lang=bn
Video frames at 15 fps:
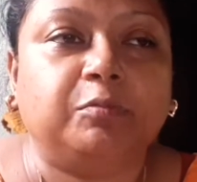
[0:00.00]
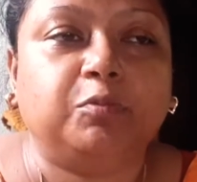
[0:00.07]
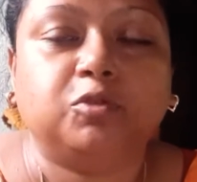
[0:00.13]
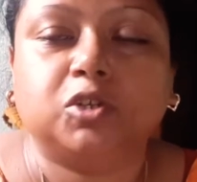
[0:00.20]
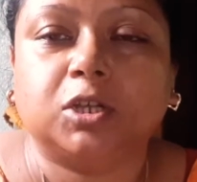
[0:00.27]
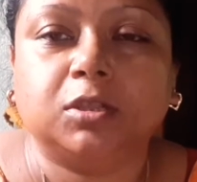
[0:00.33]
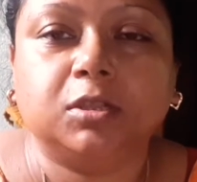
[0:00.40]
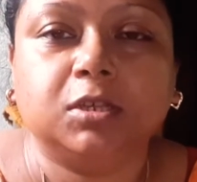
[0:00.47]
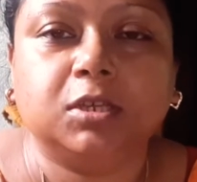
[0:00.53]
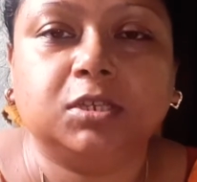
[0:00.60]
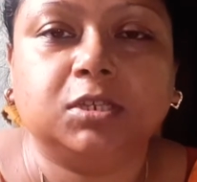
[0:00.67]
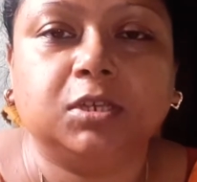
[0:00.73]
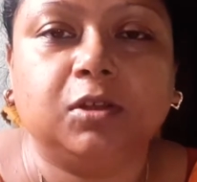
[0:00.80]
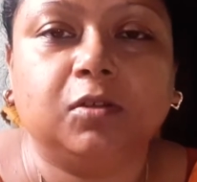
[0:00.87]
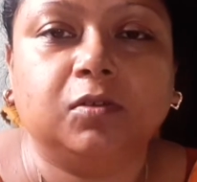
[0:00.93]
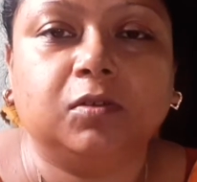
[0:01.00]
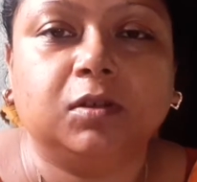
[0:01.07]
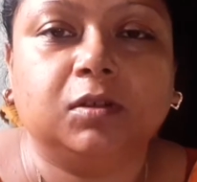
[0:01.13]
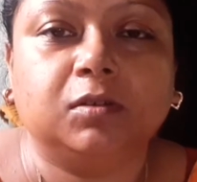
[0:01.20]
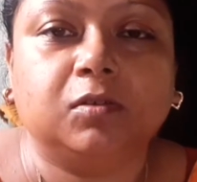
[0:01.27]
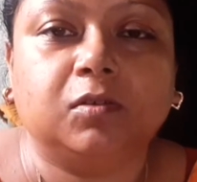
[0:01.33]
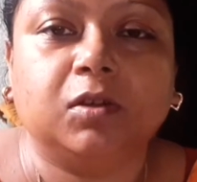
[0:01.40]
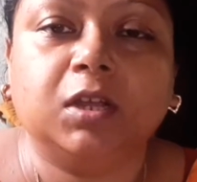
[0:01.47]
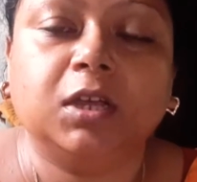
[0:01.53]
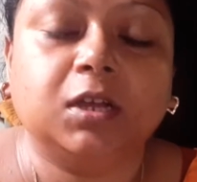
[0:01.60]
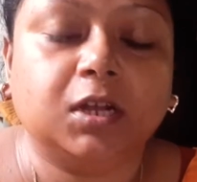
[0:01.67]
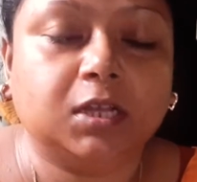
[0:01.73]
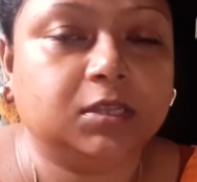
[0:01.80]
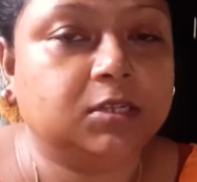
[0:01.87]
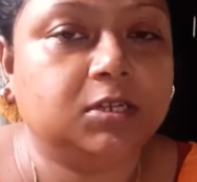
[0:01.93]
প্রসাদ নিয়েছিল অনেক
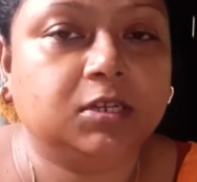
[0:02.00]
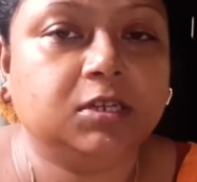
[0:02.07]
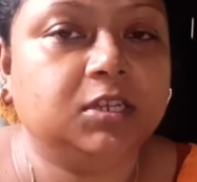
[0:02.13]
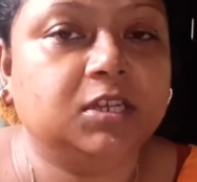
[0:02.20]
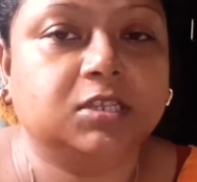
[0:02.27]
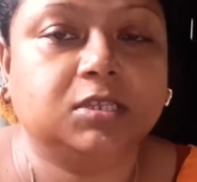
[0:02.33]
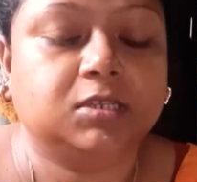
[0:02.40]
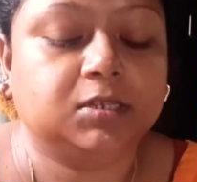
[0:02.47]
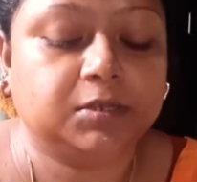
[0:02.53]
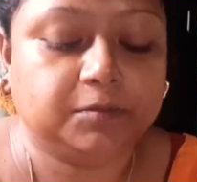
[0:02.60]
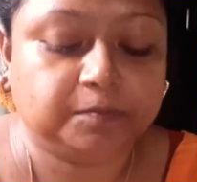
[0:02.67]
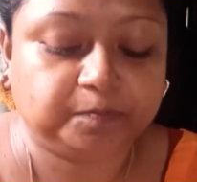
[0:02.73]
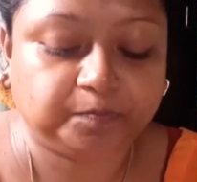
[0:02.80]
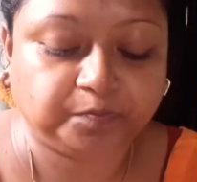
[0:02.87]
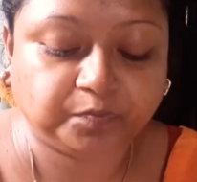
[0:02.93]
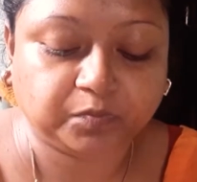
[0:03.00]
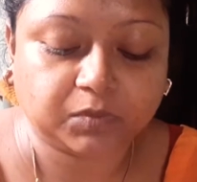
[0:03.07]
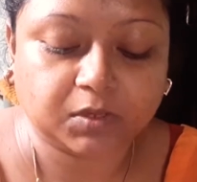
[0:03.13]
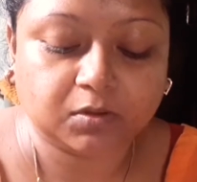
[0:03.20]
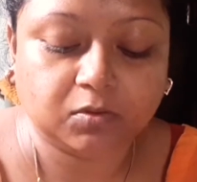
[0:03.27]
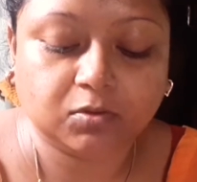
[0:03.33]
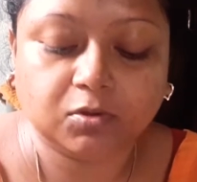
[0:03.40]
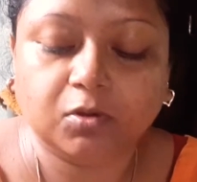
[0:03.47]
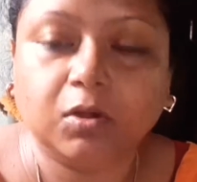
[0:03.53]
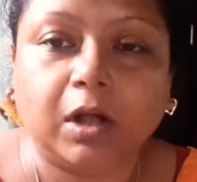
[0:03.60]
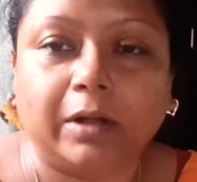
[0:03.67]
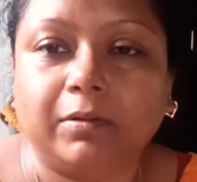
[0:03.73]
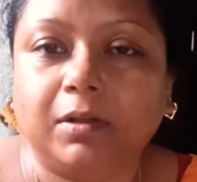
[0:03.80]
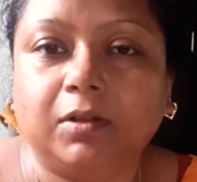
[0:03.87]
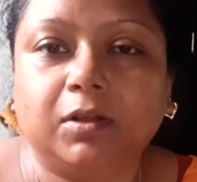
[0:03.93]
রাত্রে নিয়ে আসছে ওই জন্য
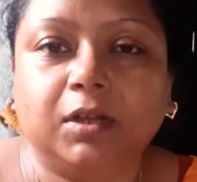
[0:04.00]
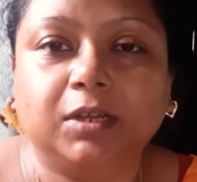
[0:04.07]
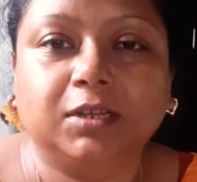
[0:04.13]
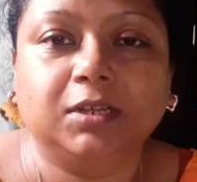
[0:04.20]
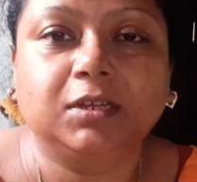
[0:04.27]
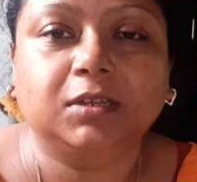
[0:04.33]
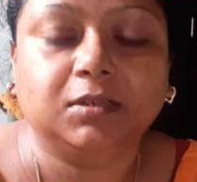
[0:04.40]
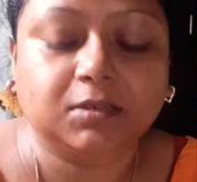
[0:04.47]
খাওয়া হয়নি